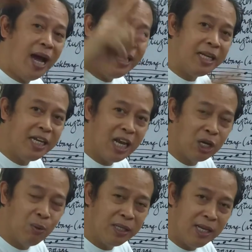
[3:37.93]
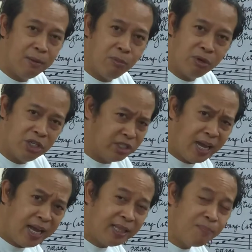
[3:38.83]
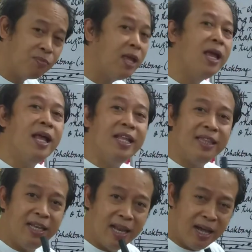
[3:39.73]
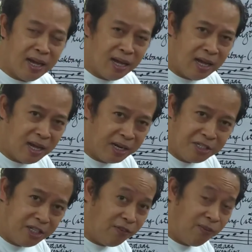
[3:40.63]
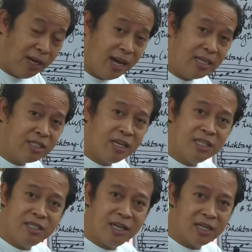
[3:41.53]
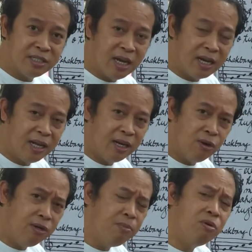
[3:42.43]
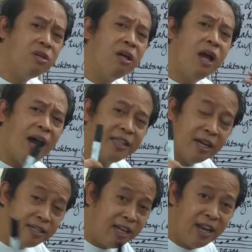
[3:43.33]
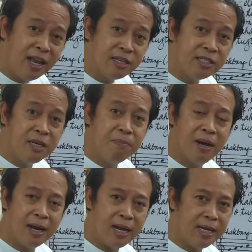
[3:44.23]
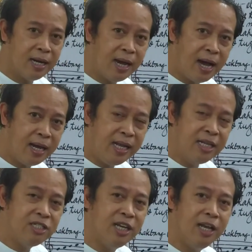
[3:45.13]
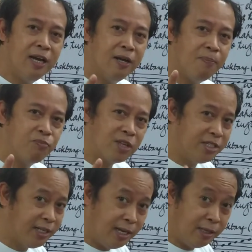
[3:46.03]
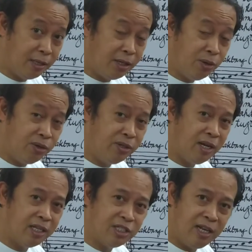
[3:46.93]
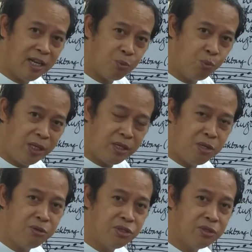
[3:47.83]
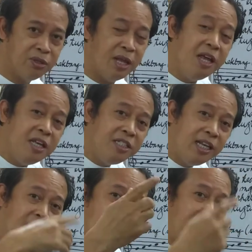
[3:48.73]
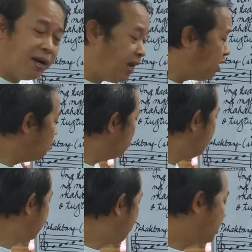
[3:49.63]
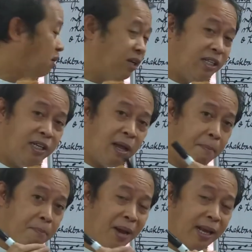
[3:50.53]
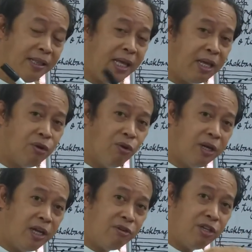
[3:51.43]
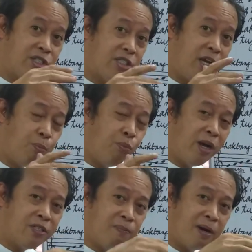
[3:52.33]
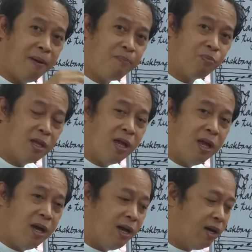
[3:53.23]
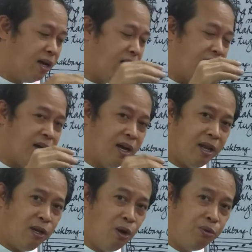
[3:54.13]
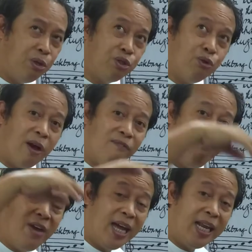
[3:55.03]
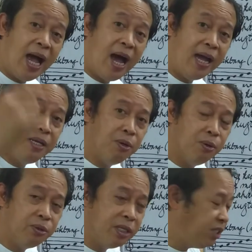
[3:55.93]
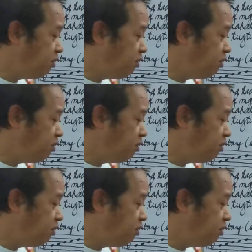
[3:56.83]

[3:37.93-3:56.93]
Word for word: Gaya ng ginagawa nila Morissette, nila Regine Velasquez, nila Sara Geronimo, at ang kilalang si Mariah Carey, sila Celine Dion, at sila Whitney Houston. Sila ay magaling gumawa na tinatawag natin na belting, o kaya yung skipwise from uh, a low note to a very high note.